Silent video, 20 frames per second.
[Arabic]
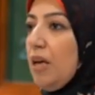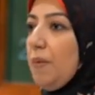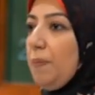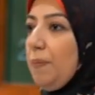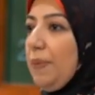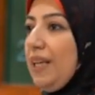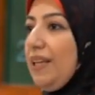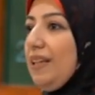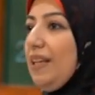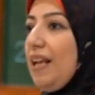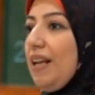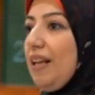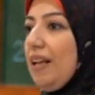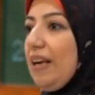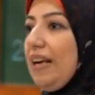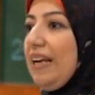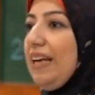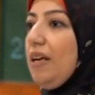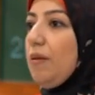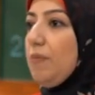مين
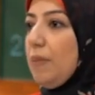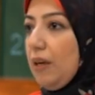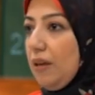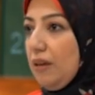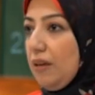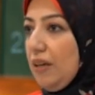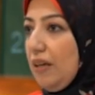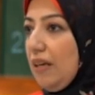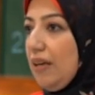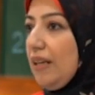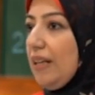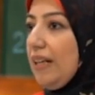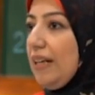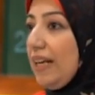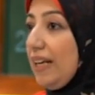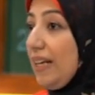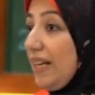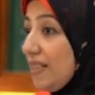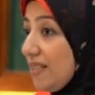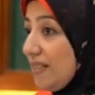القيمة اللي
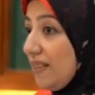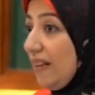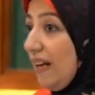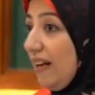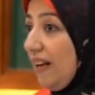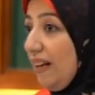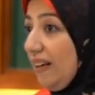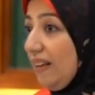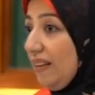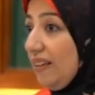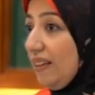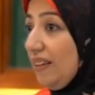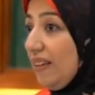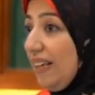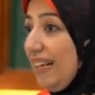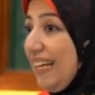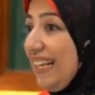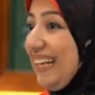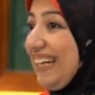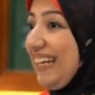ركزت على
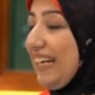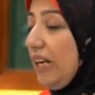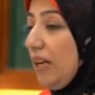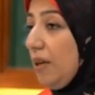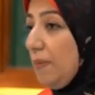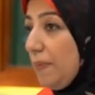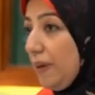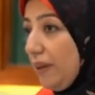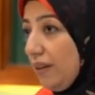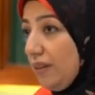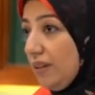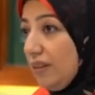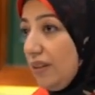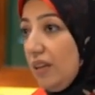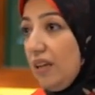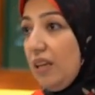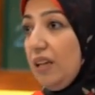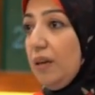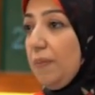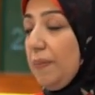العلم
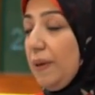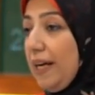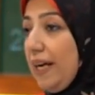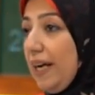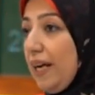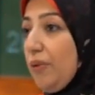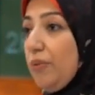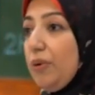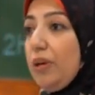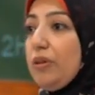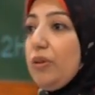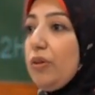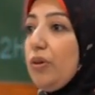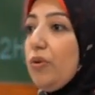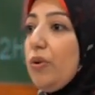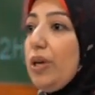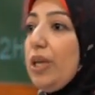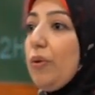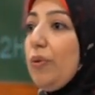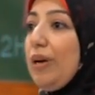اللي بيحاول ان
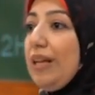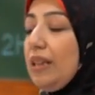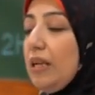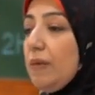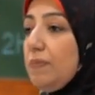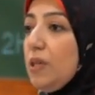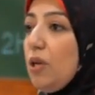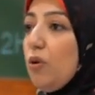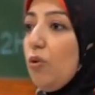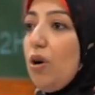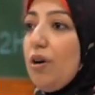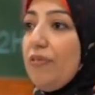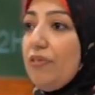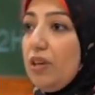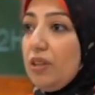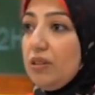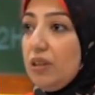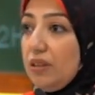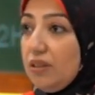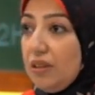هو يجنبني الوقوع في خطا